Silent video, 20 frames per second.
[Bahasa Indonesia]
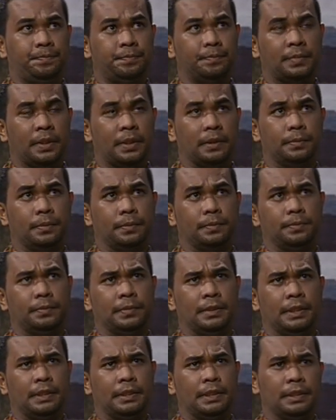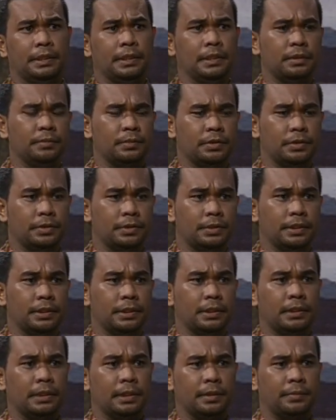pada intinya
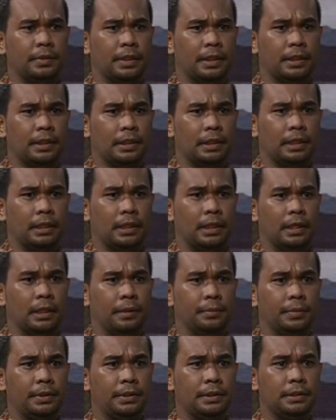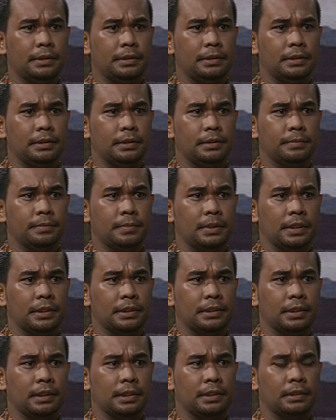maksudnya yang mereka alami pada
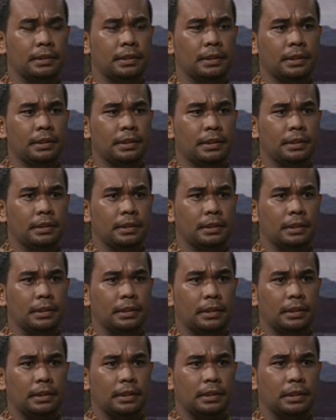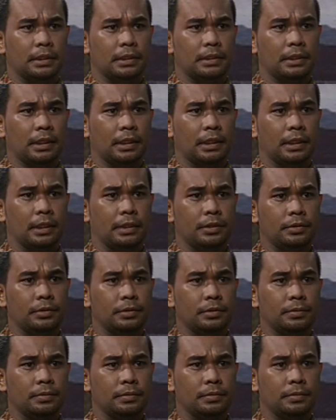saat uh, kita ke sana
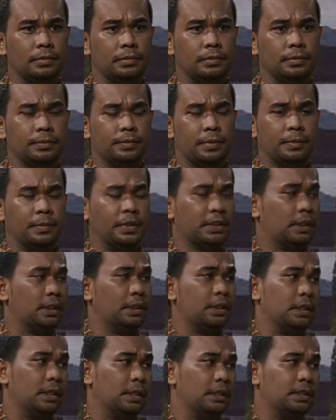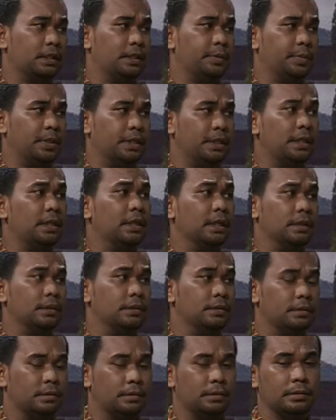itu permasalahannya dari segi pendidikan.
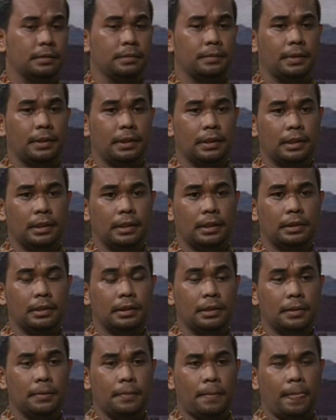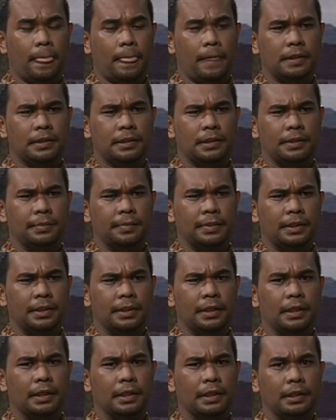Hmm. Kita lihat segi
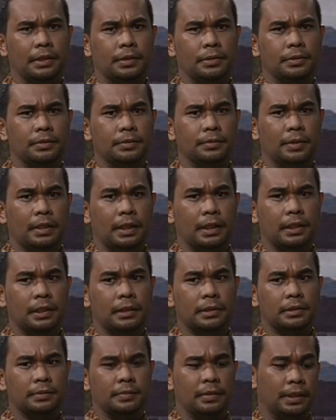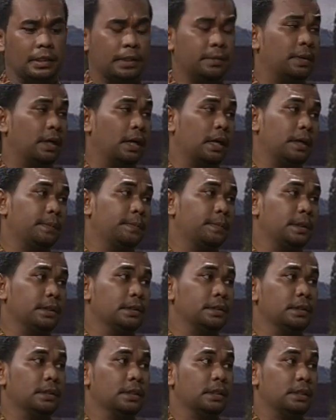pendidikan itu mereka sebenarnya
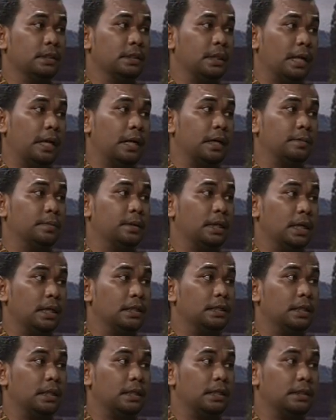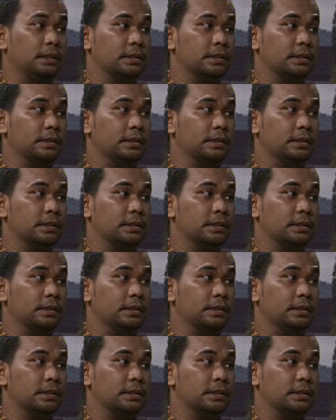mengharapkan tenaga pengajar.